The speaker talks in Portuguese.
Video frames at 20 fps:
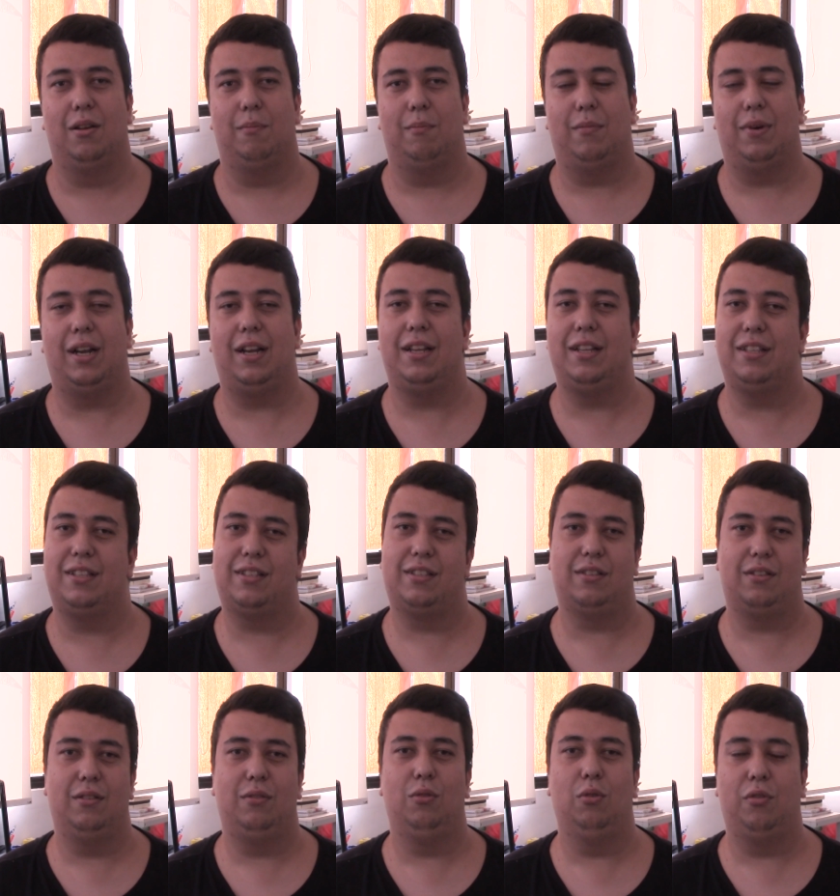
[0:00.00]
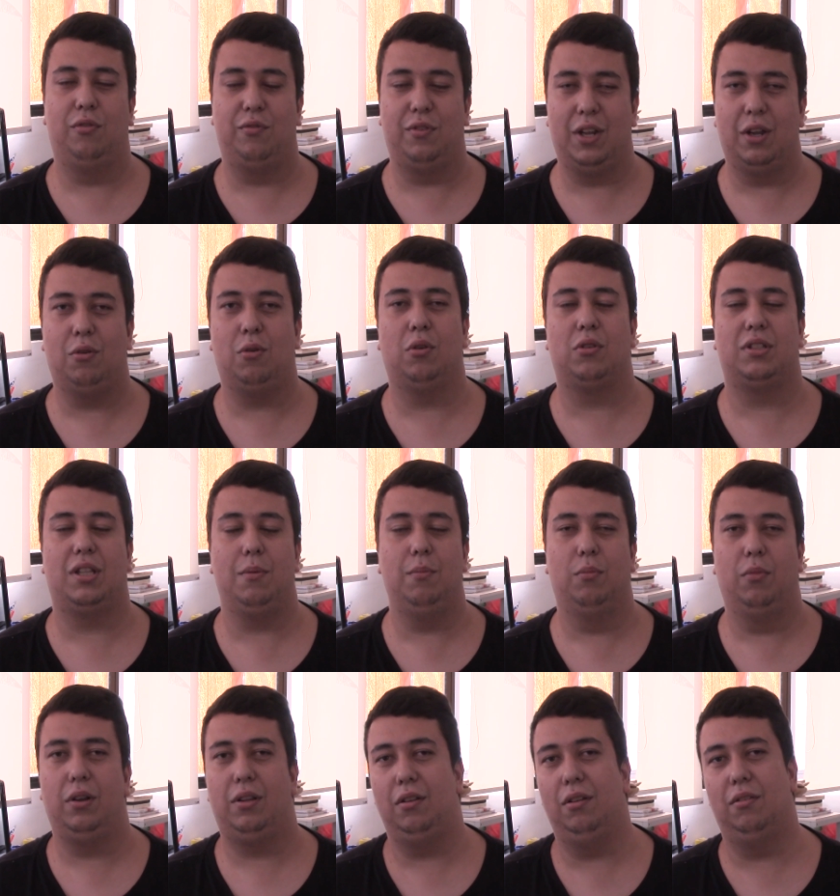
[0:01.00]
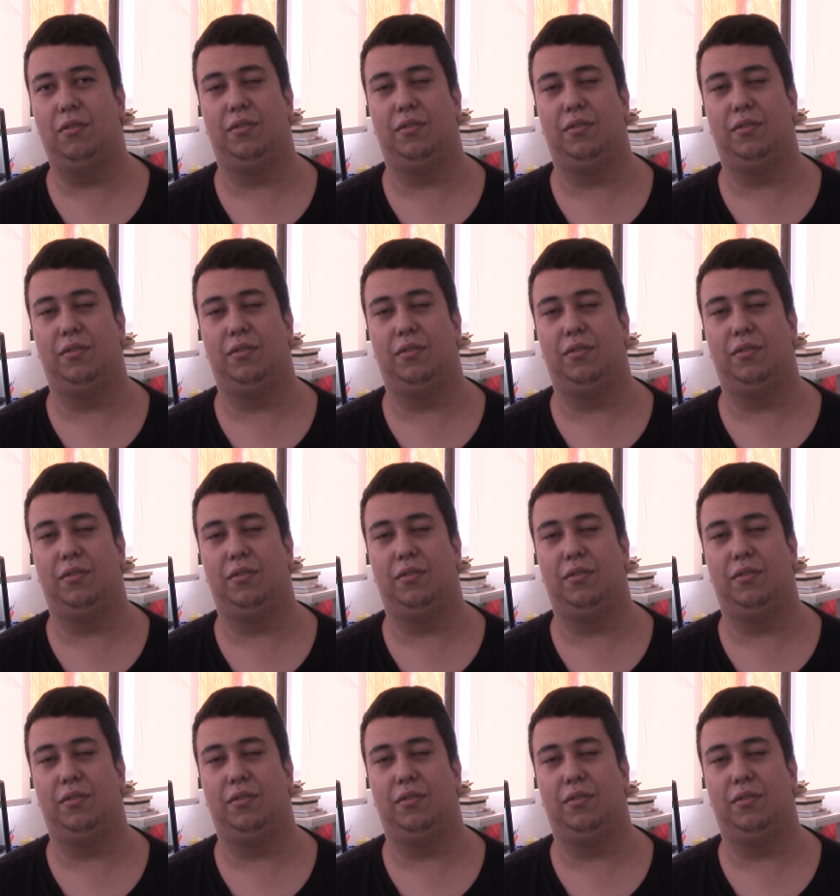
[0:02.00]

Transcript: Mas no fim eu gostei muito do